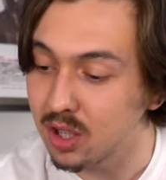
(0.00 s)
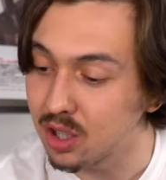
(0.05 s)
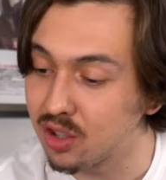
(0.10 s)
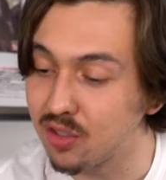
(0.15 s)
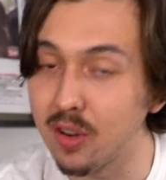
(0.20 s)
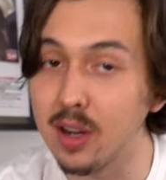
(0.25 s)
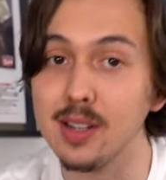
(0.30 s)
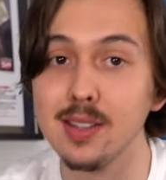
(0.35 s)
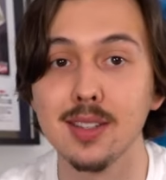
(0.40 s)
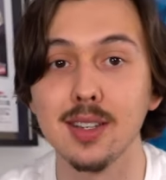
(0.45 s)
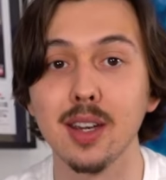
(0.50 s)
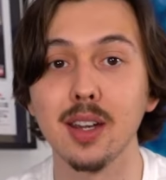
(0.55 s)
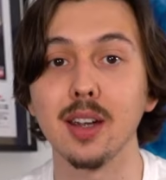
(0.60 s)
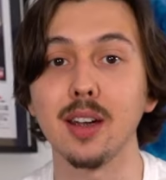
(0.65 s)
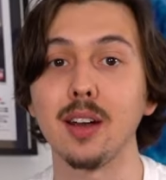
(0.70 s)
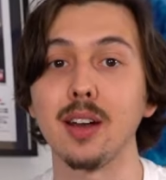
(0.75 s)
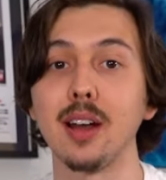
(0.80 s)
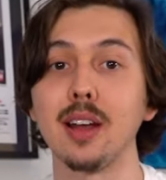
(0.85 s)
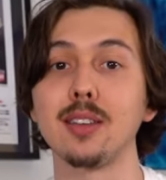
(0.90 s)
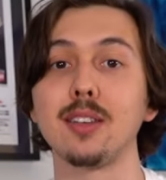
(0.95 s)
que je vais le
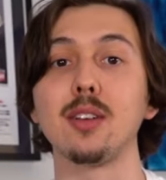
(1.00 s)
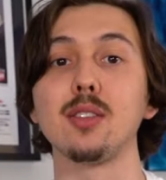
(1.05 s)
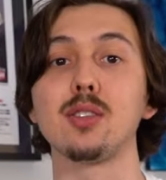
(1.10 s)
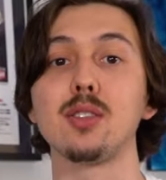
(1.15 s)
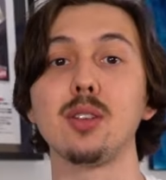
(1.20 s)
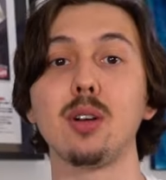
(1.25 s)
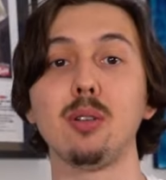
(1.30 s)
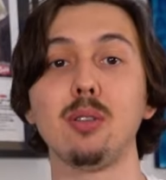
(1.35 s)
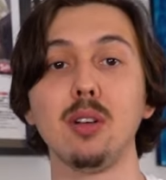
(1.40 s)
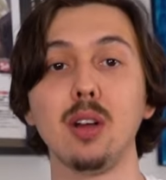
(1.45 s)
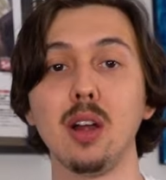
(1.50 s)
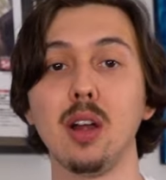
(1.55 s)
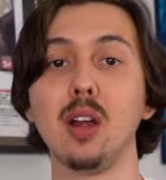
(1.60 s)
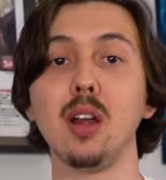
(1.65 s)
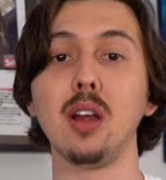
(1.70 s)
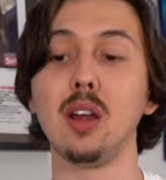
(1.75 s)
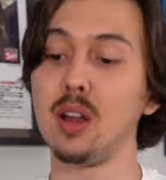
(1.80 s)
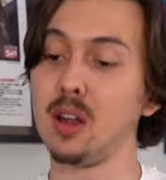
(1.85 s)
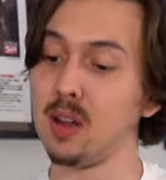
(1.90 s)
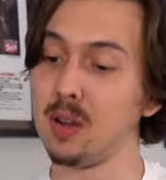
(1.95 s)
dire. Attention,
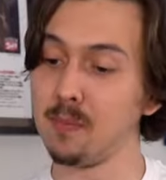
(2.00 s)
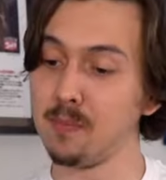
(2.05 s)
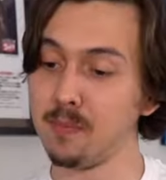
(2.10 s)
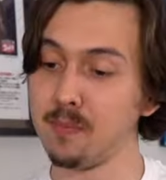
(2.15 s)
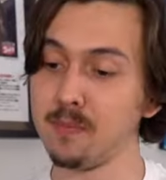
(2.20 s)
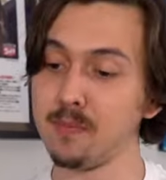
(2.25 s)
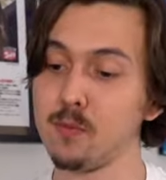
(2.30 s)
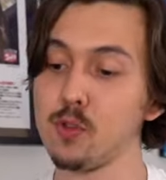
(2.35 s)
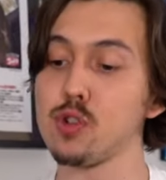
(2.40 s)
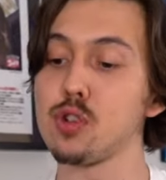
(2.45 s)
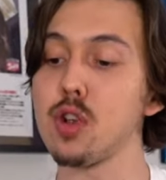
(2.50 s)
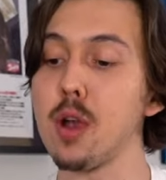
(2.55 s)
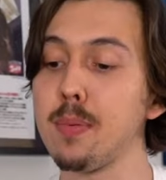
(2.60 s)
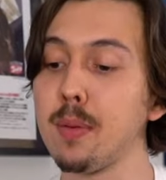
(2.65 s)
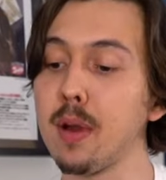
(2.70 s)
je